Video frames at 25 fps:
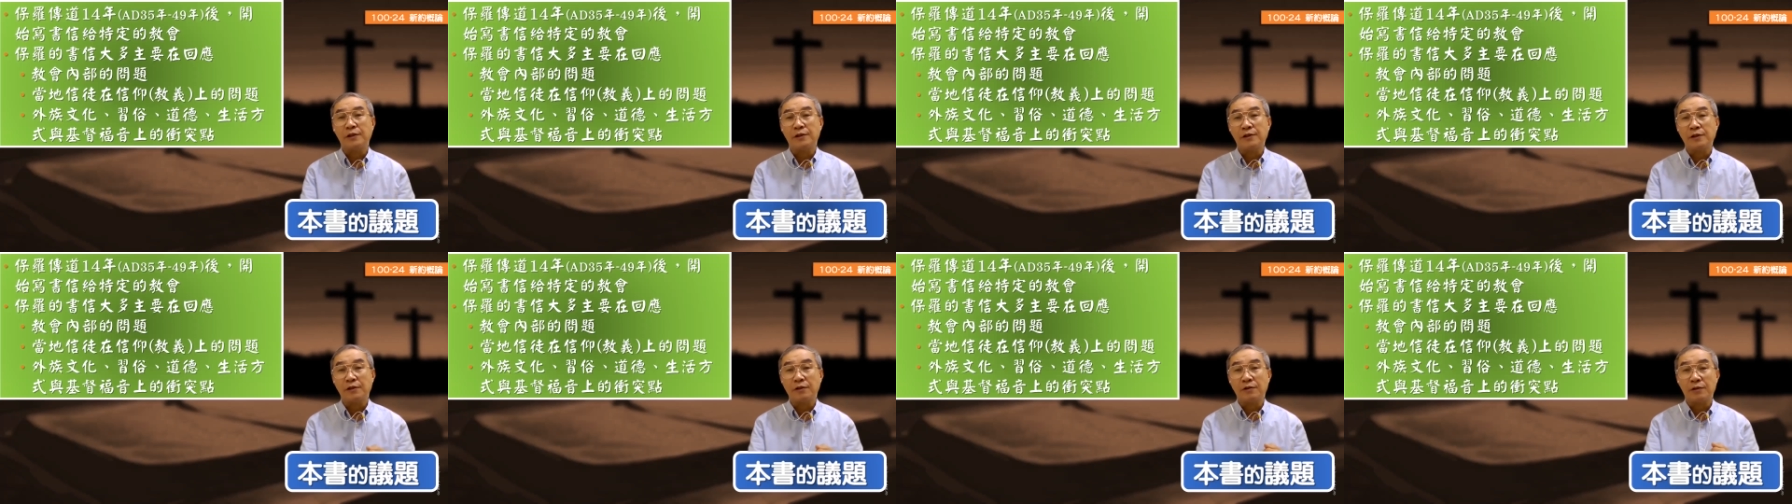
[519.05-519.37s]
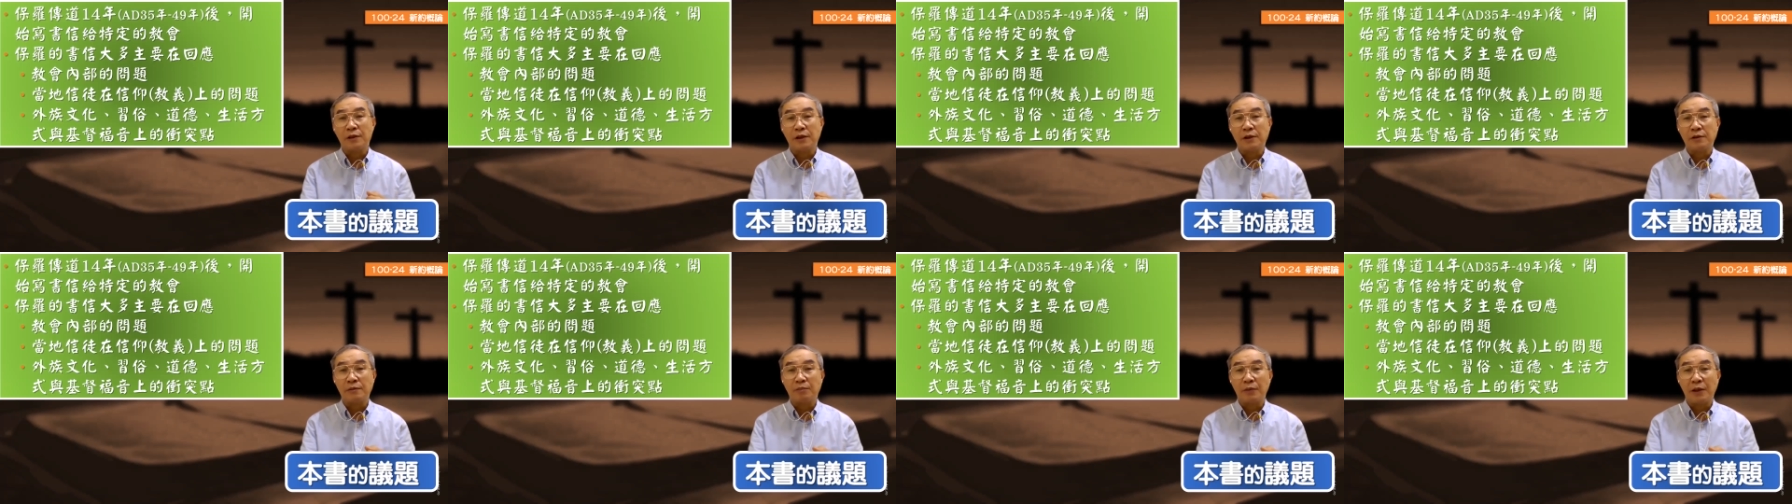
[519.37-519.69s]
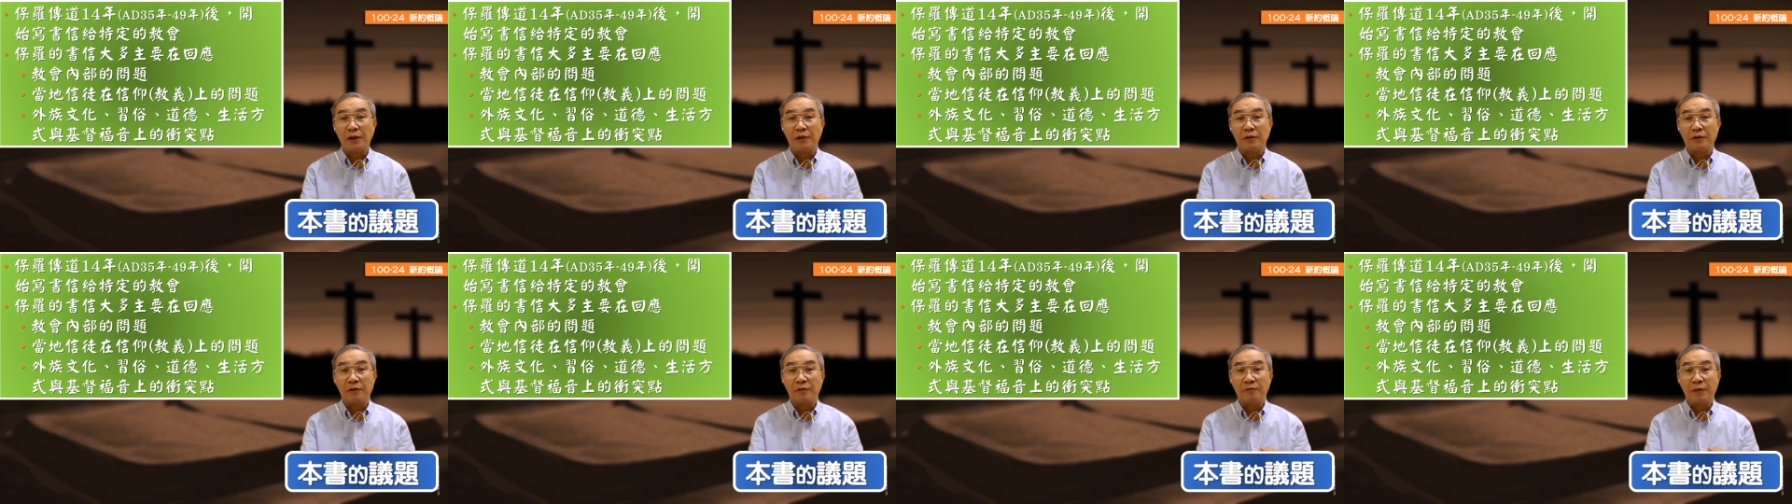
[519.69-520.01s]
这都是
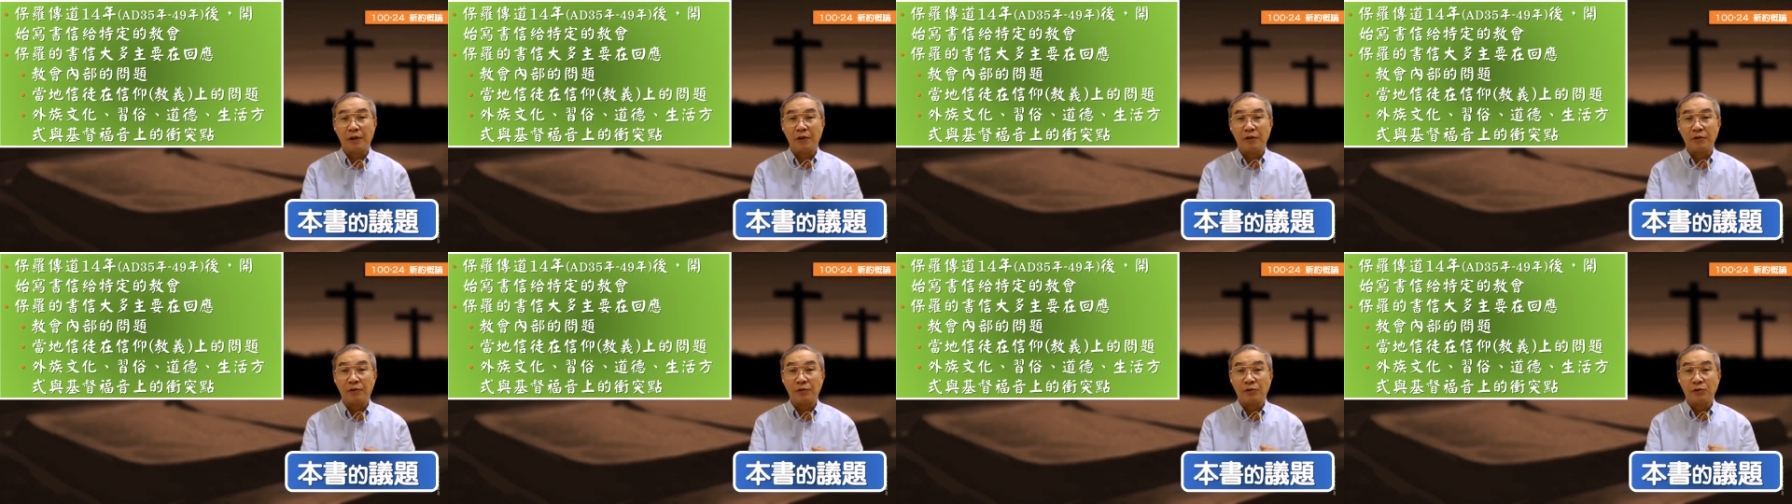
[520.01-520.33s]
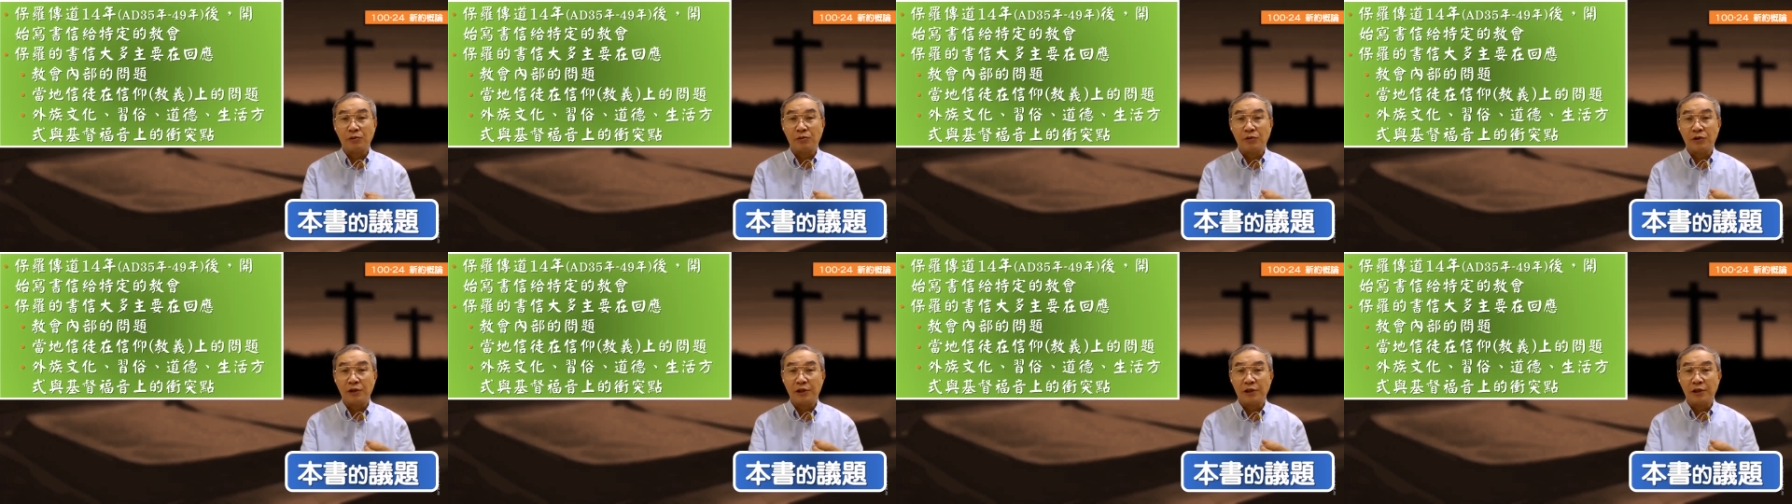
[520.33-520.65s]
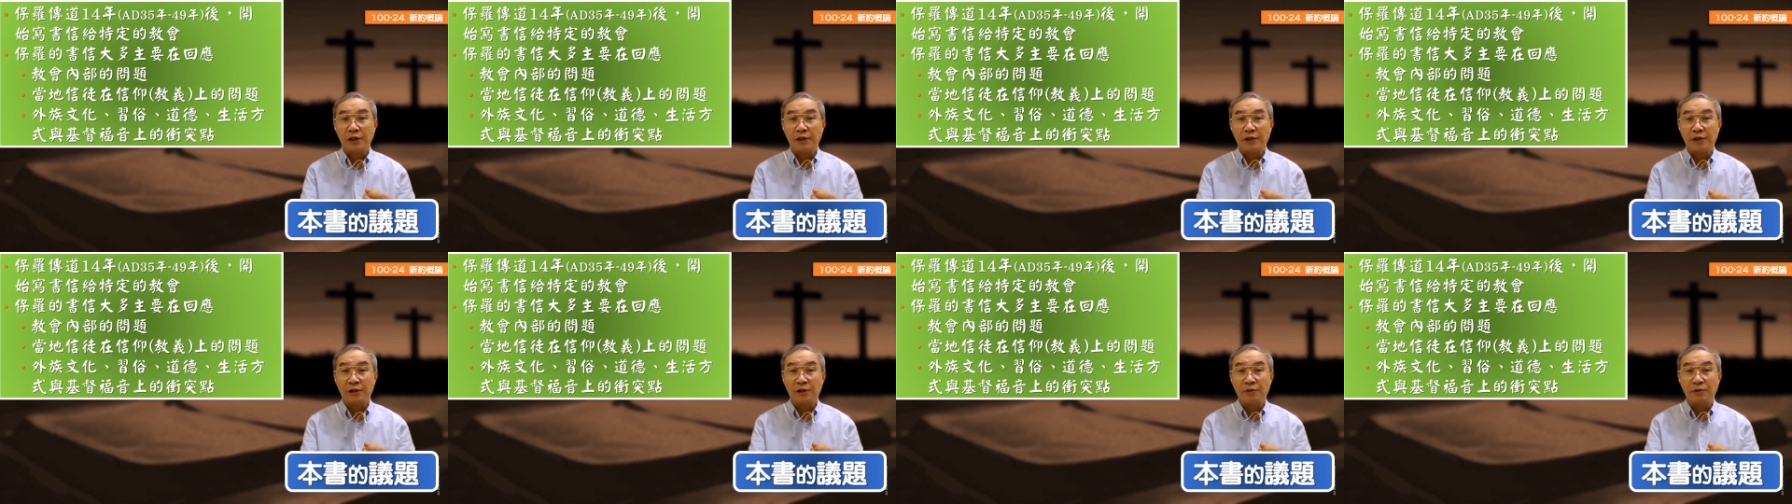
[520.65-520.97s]
保保罗书信的
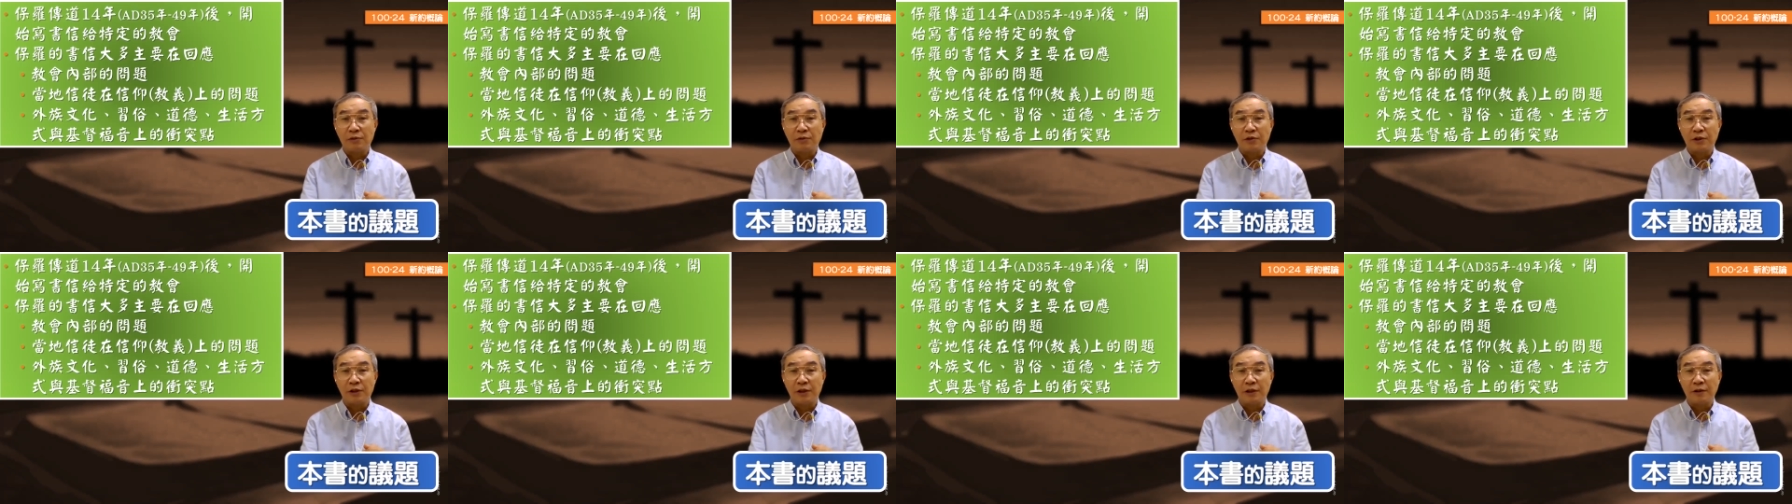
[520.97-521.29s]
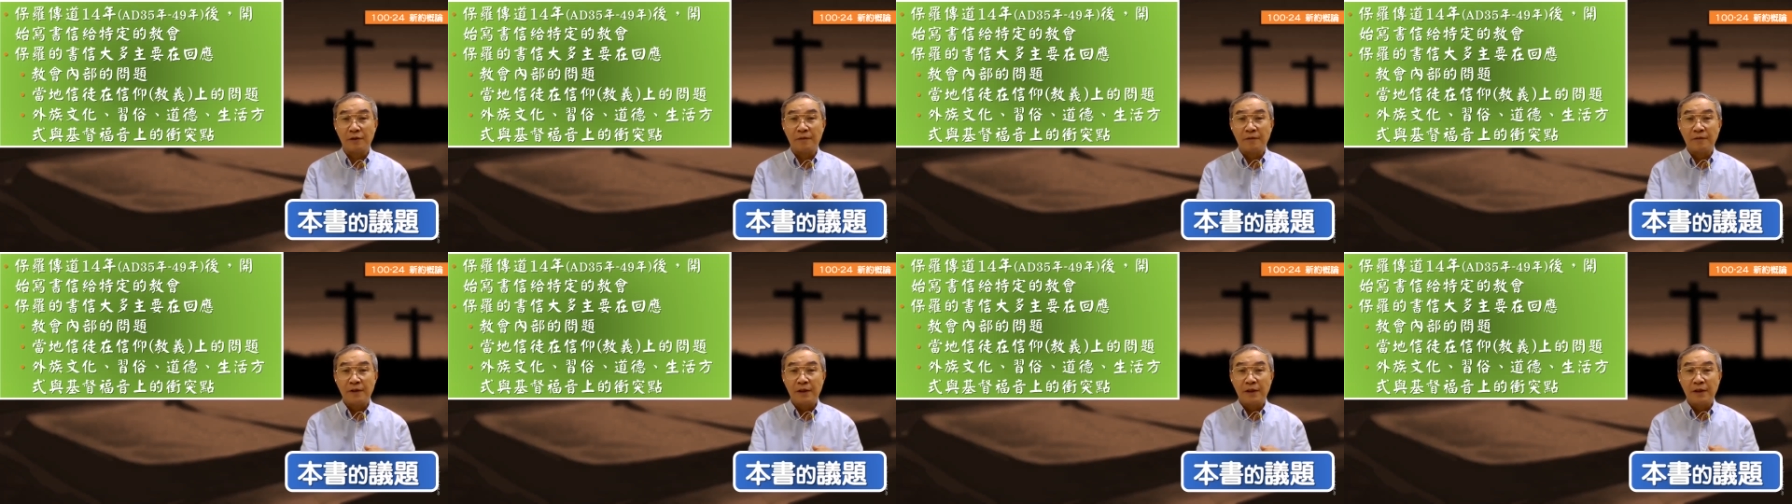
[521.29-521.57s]
一个重点。